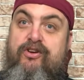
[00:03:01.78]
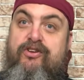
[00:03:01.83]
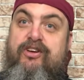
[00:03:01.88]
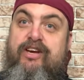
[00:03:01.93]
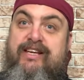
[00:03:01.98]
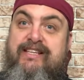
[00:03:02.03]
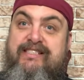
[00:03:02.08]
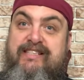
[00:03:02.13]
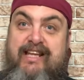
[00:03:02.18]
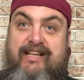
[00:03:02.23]
une
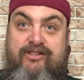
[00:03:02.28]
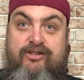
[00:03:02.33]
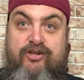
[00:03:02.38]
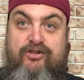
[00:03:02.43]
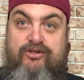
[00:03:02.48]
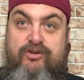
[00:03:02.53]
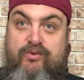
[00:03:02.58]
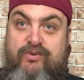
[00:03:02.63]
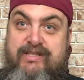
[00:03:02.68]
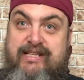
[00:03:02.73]
recette de
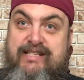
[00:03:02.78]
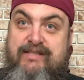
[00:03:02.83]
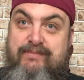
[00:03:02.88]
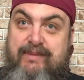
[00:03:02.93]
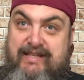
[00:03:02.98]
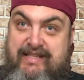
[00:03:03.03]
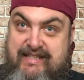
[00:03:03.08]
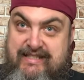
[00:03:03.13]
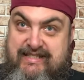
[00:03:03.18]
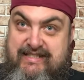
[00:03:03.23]
sauce à
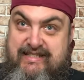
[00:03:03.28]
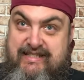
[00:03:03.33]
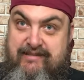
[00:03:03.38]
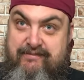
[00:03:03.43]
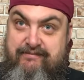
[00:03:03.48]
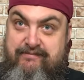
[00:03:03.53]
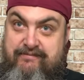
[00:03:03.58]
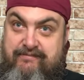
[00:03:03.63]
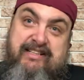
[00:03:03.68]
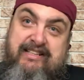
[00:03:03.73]
spaghetti.
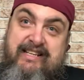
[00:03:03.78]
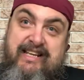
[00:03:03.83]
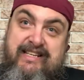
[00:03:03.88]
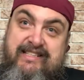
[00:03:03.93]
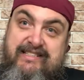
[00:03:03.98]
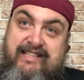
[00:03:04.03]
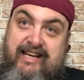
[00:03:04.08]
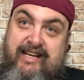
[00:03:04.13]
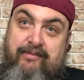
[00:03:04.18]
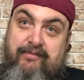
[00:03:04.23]
L'idée est
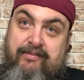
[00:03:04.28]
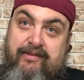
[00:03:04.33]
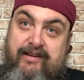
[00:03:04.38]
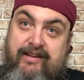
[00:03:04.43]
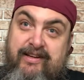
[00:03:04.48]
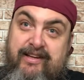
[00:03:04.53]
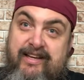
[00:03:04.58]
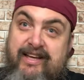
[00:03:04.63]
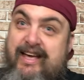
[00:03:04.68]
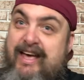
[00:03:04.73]
simple.
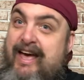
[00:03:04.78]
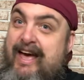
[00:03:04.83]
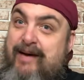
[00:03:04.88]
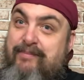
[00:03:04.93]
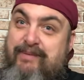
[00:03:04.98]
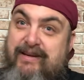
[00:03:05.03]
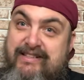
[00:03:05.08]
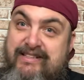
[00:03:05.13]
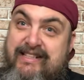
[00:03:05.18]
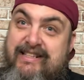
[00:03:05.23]
À
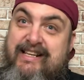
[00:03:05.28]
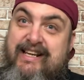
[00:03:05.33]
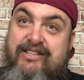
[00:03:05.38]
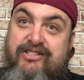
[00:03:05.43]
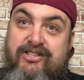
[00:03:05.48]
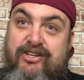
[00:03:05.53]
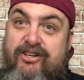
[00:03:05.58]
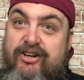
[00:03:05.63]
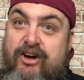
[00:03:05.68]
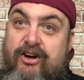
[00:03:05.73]
partir de la
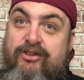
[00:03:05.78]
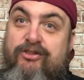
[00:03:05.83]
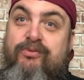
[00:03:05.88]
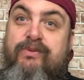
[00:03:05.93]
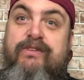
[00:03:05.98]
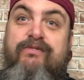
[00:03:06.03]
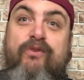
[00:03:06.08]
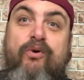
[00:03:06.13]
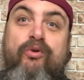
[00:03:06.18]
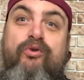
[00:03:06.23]
seconde où
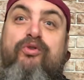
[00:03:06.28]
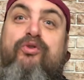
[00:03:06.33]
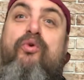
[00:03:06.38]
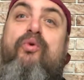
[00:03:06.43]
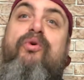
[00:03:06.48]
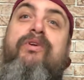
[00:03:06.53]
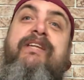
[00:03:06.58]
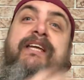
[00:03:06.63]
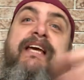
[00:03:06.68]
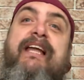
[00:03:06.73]
ils vont
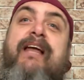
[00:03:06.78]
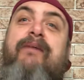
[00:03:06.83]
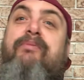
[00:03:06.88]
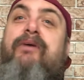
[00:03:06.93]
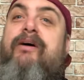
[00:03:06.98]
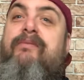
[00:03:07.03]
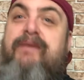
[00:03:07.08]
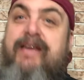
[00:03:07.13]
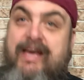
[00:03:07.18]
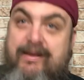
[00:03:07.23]
tourner la
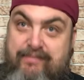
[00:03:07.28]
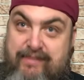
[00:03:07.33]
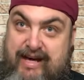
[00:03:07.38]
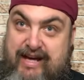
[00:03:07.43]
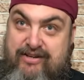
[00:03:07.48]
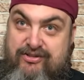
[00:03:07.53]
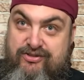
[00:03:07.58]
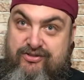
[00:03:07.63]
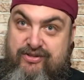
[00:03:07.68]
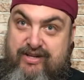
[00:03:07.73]
première
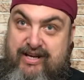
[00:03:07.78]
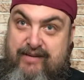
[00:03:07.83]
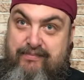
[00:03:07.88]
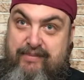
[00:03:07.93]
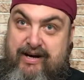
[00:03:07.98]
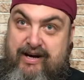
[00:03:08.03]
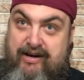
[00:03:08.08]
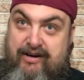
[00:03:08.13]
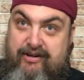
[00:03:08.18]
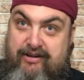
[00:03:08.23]
page du
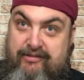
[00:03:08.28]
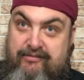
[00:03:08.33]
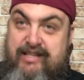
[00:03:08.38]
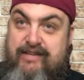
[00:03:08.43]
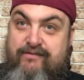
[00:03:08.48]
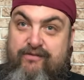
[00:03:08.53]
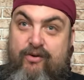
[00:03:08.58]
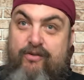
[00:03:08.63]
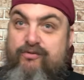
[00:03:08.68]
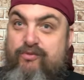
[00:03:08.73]
rapport,
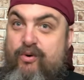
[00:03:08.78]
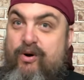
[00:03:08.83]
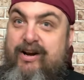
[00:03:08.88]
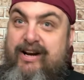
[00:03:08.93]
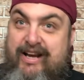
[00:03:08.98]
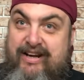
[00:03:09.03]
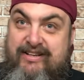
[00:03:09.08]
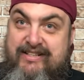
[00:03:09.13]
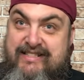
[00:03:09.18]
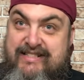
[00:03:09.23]
ils vont voir
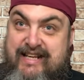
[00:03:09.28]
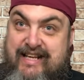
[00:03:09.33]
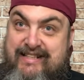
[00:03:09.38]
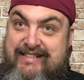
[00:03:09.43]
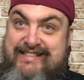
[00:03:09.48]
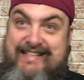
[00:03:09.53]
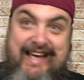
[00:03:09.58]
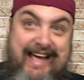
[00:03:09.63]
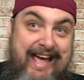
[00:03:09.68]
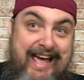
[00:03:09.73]
la
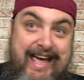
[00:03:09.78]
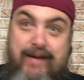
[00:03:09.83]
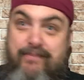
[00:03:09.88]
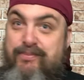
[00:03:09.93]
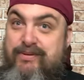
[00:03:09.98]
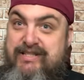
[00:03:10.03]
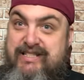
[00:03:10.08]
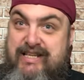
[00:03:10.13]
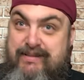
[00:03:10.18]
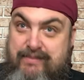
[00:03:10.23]
recette. C'est
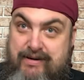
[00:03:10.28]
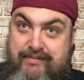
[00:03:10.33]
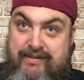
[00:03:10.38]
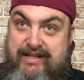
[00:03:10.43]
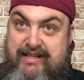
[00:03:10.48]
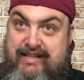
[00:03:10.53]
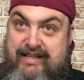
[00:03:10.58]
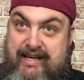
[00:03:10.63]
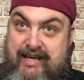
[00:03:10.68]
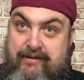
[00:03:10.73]
impossible à
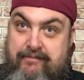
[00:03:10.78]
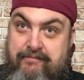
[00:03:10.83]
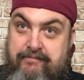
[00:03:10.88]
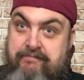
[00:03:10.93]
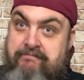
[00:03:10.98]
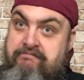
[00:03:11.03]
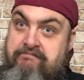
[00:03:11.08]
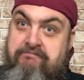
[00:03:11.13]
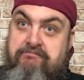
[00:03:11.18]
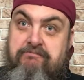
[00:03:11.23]
manquer.
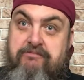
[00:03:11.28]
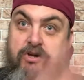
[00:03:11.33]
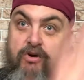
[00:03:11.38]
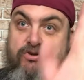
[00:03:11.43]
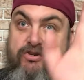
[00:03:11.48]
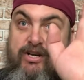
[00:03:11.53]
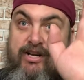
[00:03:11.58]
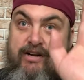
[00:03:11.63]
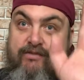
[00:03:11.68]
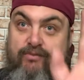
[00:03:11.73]
Donc,
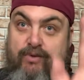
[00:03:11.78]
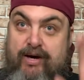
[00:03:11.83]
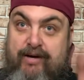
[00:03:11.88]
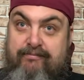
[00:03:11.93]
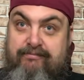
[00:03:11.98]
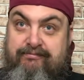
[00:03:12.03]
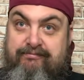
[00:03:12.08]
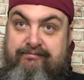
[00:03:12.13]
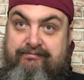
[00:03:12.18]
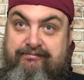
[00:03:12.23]
je l'envoie.
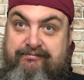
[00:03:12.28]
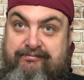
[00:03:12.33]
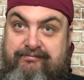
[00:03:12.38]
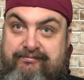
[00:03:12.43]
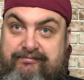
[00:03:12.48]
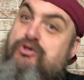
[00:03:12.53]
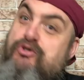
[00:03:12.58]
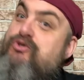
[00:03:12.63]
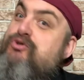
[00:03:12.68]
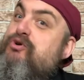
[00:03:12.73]

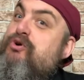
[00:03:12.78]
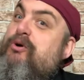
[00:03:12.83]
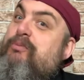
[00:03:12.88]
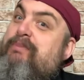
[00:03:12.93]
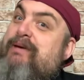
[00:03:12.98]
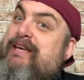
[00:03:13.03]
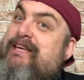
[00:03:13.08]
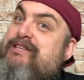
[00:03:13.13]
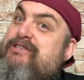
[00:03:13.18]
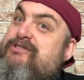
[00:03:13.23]

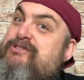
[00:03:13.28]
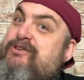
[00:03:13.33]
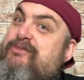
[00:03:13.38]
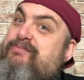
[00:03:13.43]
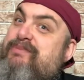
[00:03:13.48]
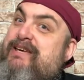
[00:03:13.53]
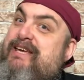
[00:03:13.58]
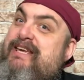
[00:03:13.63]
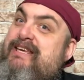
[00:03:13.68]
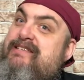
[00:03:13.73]
Surprise,
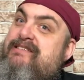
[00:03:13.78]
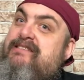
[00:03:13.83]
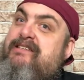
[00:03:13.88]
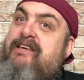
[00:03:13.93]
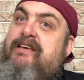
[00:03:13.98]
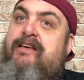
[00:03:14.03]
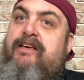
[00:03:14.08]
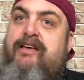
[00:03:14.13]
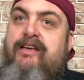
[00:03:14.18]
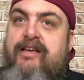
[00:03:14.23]
surprise,
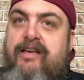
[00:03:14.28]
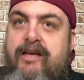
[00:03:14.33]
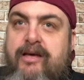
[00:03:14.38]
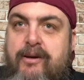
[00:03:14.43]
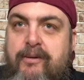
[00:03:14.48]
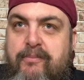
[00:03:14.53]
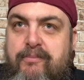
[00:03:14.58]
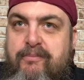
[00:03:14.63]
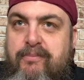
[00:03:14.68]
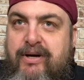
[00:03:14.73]

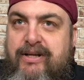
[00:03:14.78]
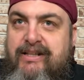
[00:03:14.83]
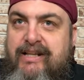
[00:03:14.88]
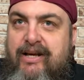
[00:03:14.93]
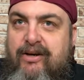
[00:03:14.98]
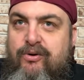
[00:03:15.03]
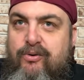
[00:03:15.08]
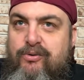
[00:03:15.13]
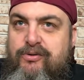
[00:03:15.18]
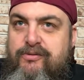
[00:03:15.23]
pas
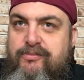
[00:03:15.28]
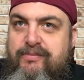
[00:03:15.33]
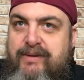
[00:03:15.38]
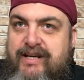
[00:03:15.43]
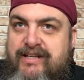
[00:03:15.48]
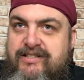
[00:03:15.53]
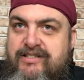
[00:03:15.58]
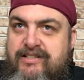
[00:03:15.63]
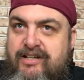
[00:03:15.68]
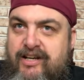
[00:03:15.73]
d'écho de
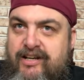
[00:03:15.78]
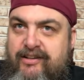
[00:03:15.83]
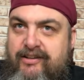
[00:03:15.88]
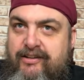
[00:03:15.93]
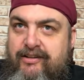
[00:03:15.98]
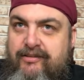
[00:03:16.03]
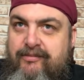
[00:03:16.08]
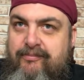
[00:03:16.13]
personne.